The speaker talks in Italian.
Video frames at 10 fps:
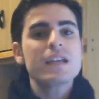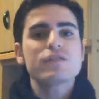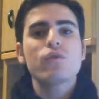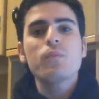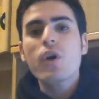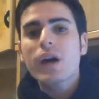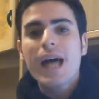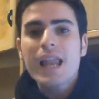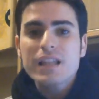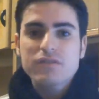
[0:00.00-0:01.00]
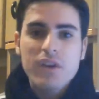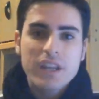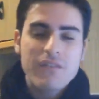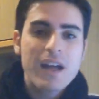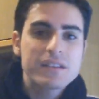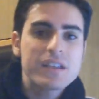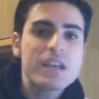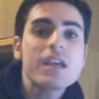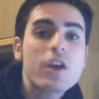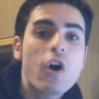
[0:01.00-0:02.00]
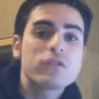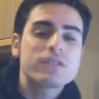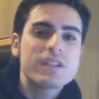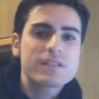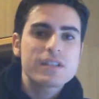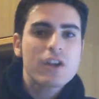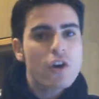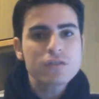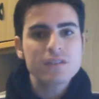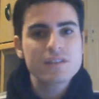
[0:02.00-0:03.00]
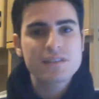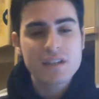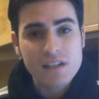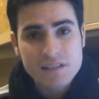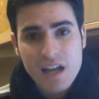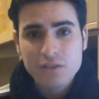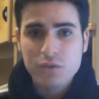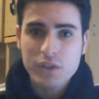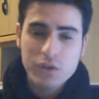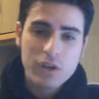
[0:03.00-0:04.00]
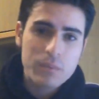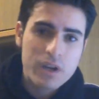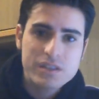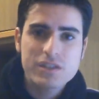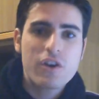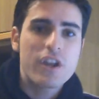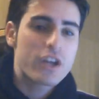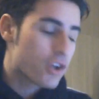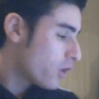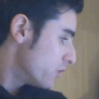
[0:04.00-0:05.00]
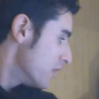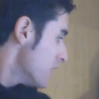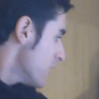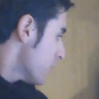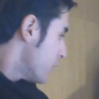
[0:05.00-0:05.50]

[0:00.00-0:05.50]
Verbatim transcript: anche sul mio canale sono arrivati i contest Contest realizzato in collaborazione con